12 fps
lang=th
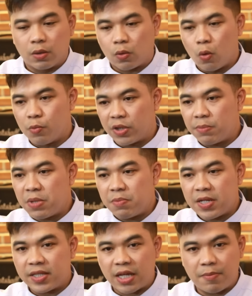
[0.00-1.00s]
กลุ่มที่ไม่
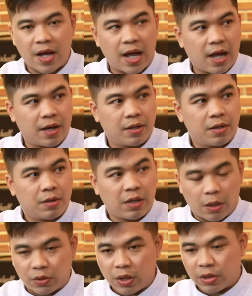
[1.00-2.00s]
มีเสมหะ
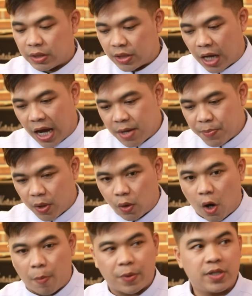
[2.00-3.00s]
เราจะใช้ประก
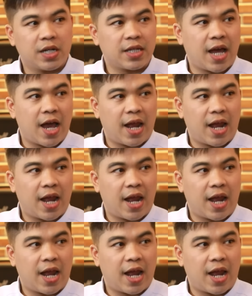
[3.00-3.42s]
อบเครื่องยา